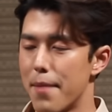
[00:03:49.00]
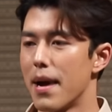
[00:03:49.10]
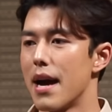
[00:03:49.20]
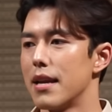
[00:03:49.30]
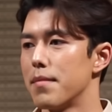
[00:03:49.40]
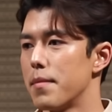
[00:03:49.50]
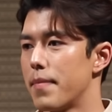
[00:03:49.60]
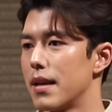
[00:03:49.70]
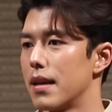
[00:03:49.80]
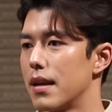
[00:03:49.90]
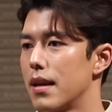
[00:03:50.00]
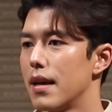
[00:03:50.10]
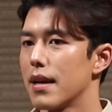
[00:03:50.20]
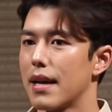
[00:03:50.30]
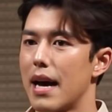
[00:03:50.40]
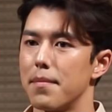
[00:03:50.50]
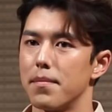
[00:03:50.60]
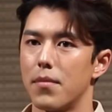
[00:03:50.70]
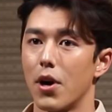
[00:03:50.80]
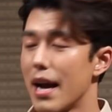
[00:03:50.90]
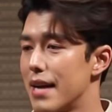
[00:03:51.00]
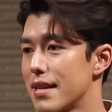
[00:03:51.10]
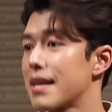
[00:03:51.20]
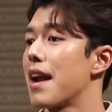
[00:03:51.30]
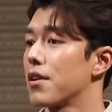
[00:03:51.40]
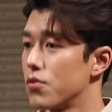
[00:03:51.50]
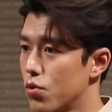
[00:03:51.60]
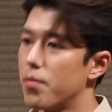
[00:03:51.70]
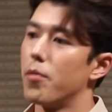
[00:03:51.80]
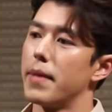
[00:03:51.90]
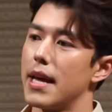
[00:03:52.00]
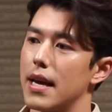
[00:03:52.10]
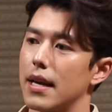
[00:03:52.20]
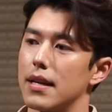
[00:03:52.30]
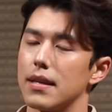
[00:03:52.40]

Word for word: ผ่านมาเนี่ยมันเป็นการบริหารจัดการของตัวผมเอง